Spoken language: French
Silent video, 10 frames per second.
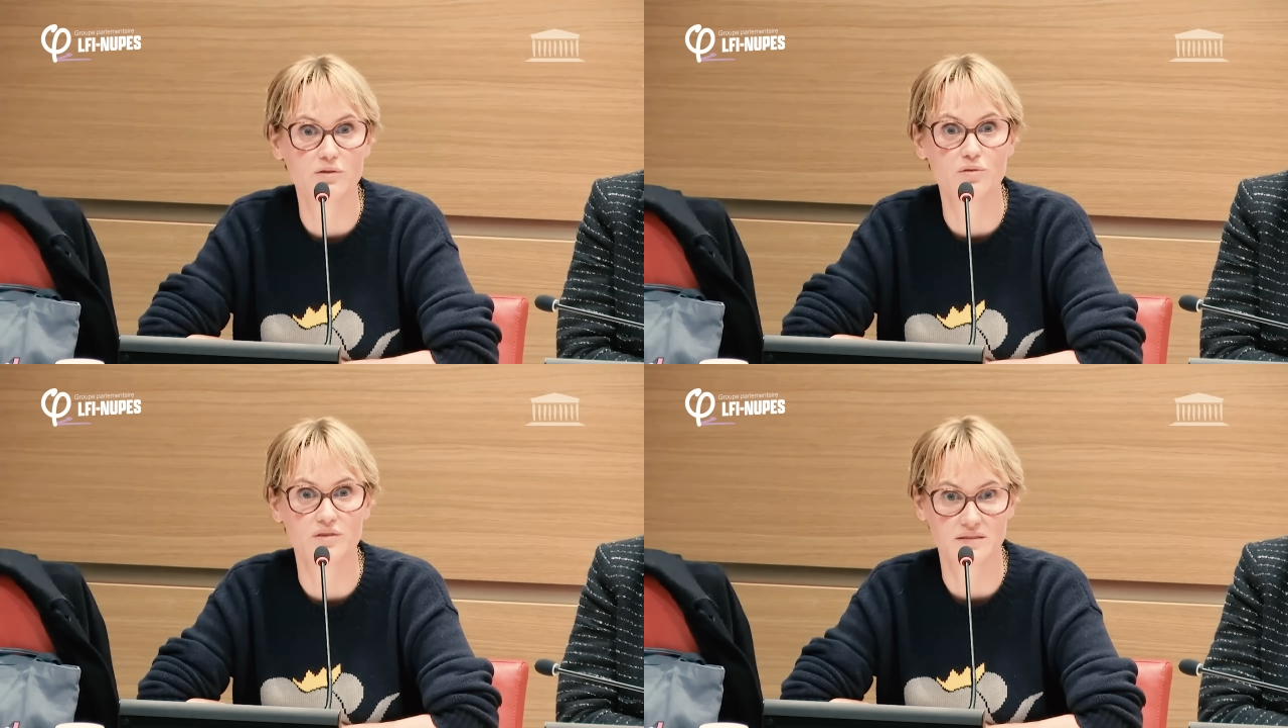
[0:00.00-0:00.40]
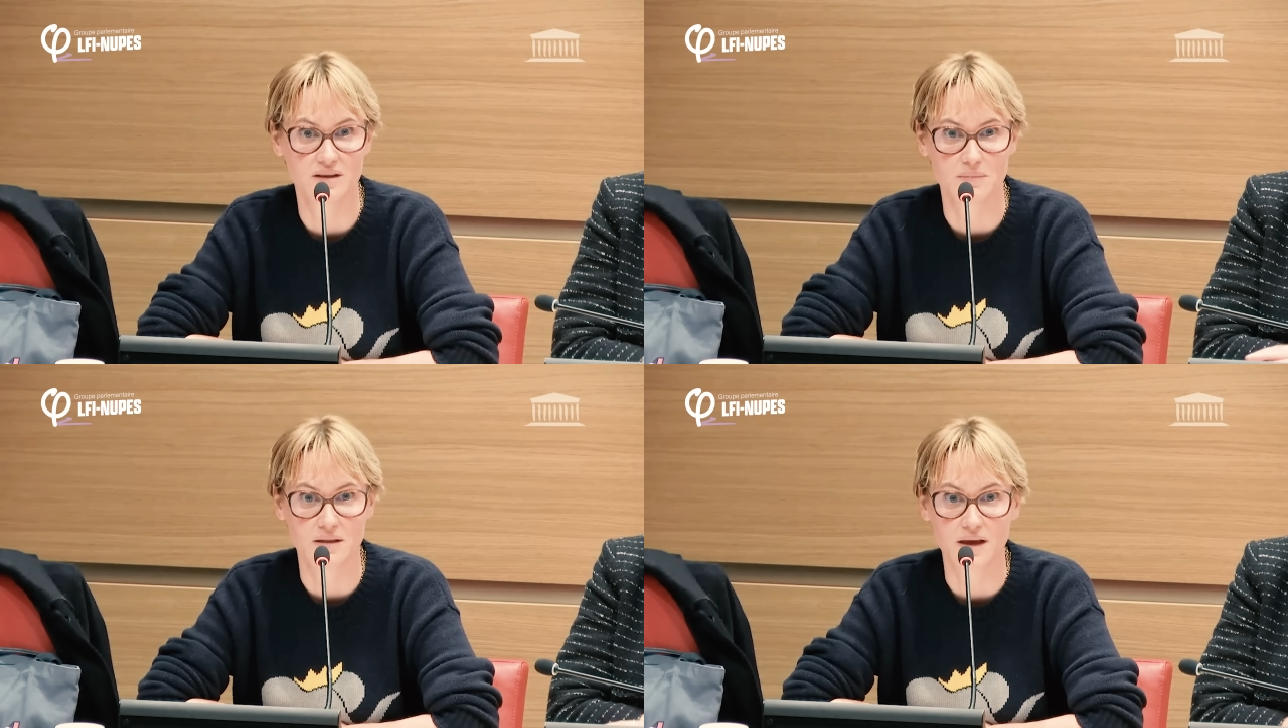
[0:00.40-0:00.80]
pas d'une
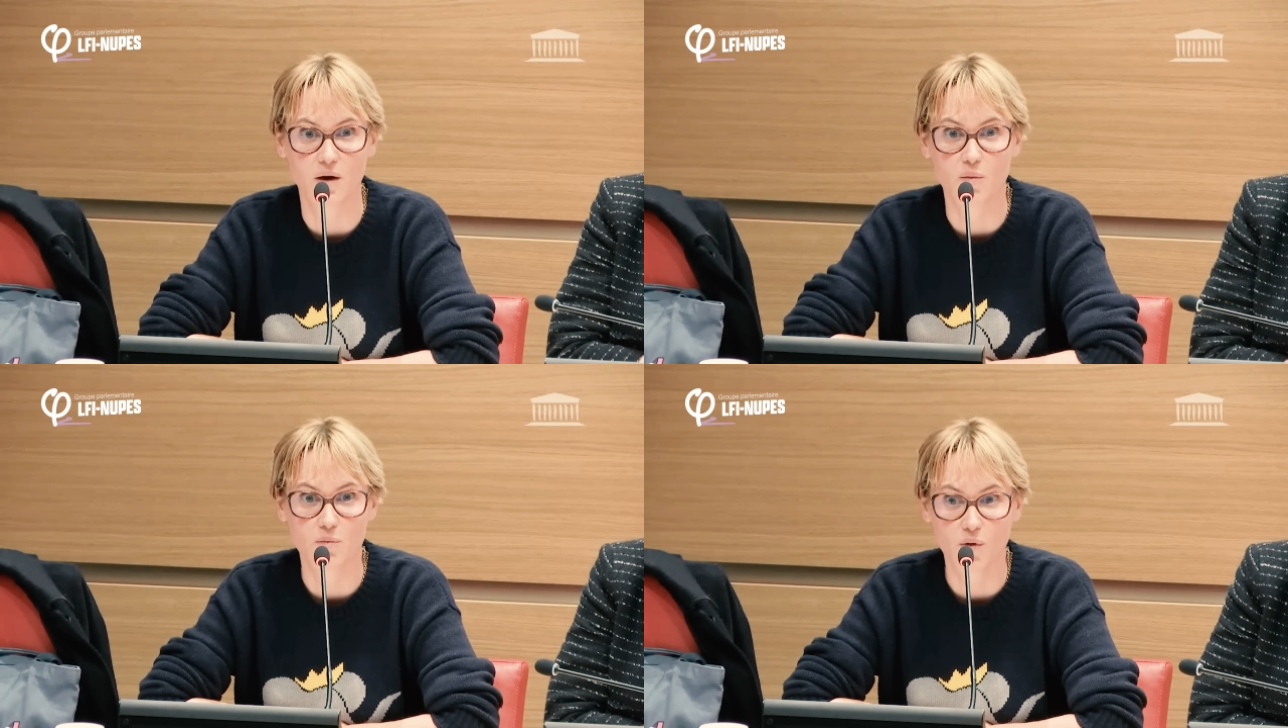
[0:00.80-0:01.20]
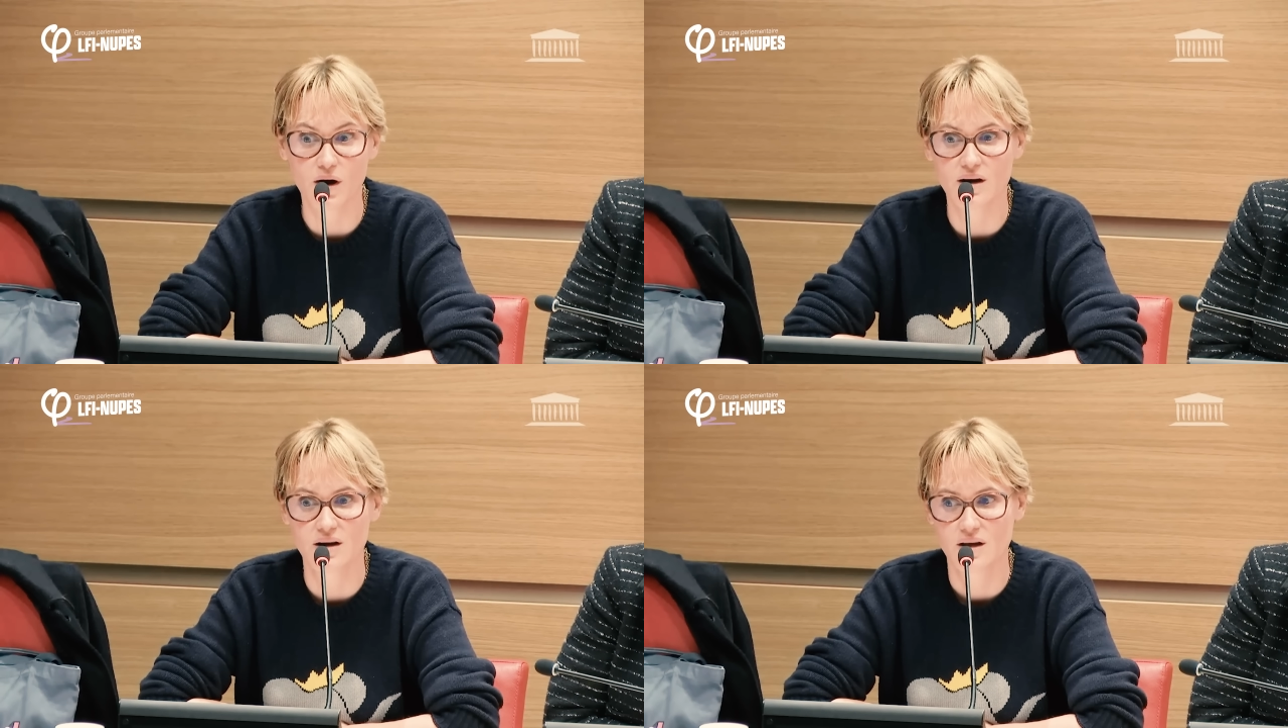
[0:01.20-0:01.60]
certaine manière en
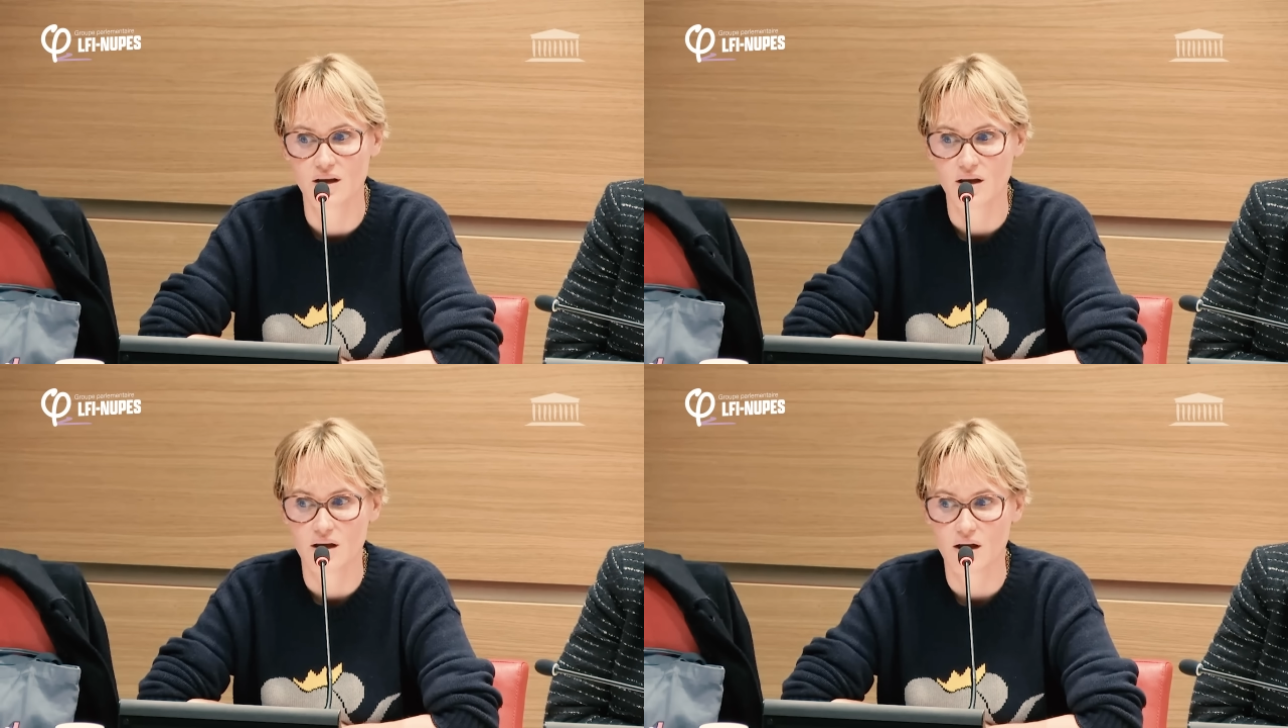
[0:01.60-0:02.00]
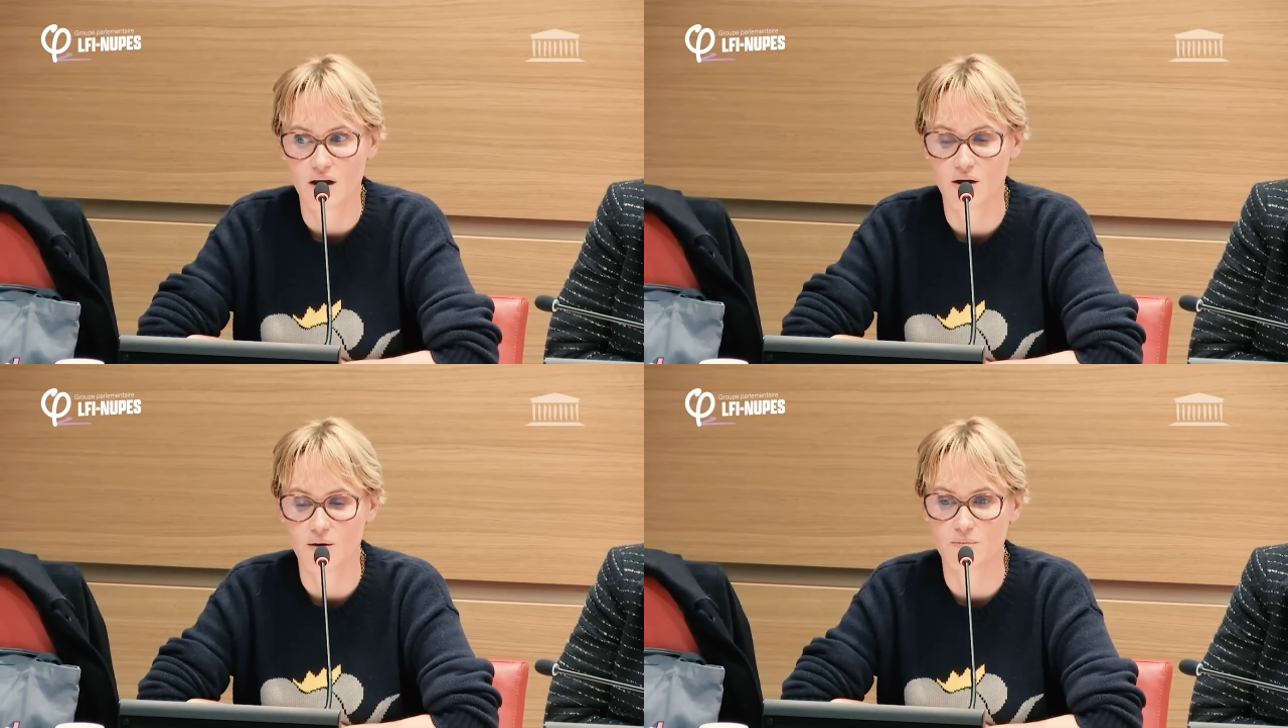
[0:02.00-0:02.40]
moi.
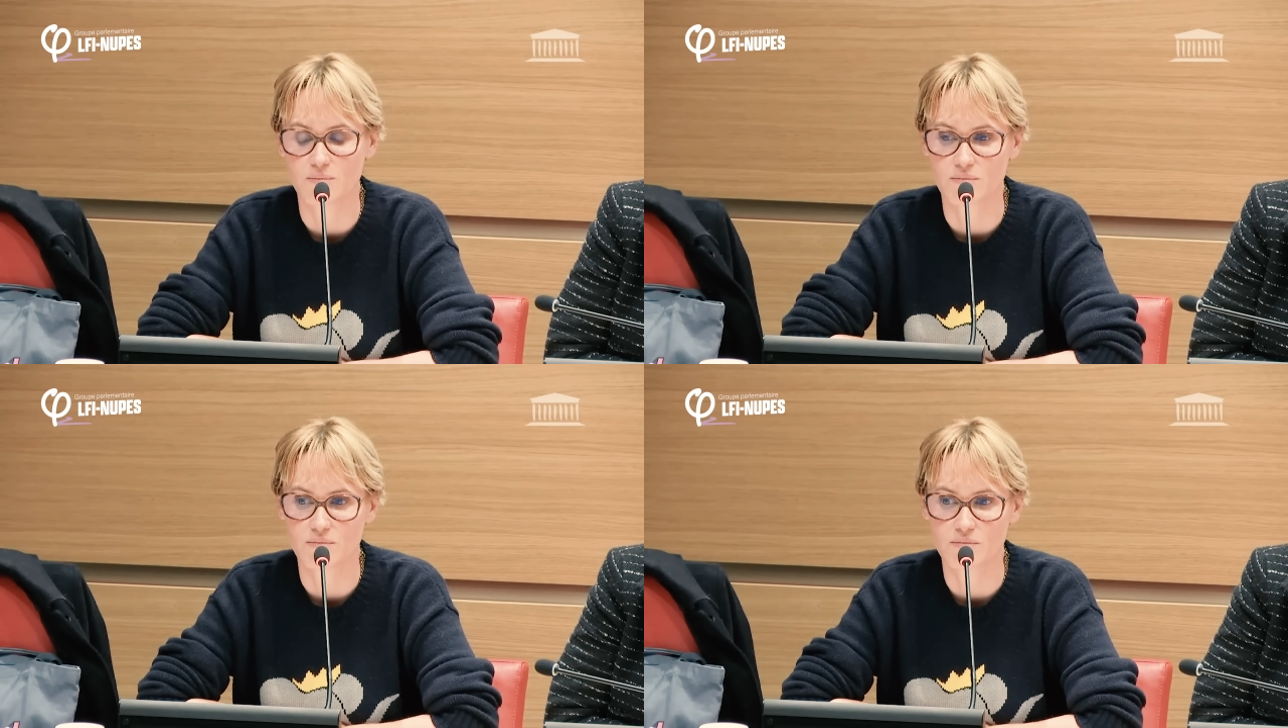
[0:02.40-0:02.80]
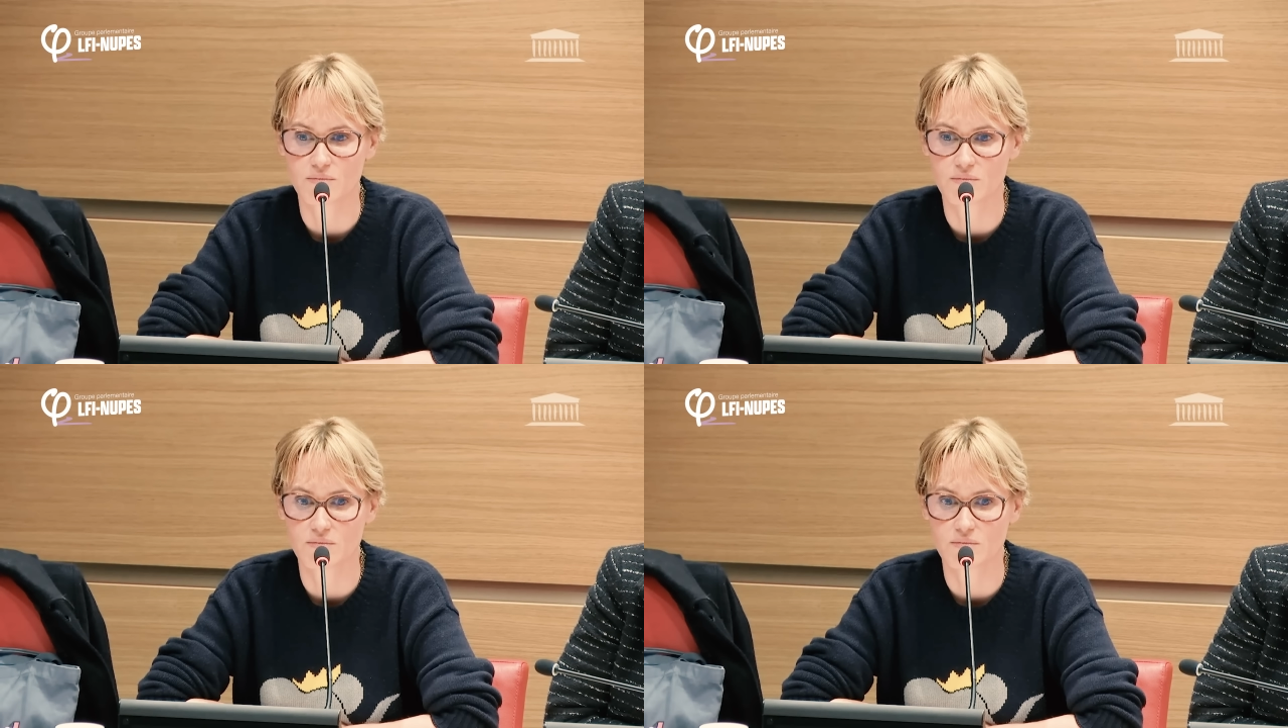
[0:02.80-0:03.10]
Euh,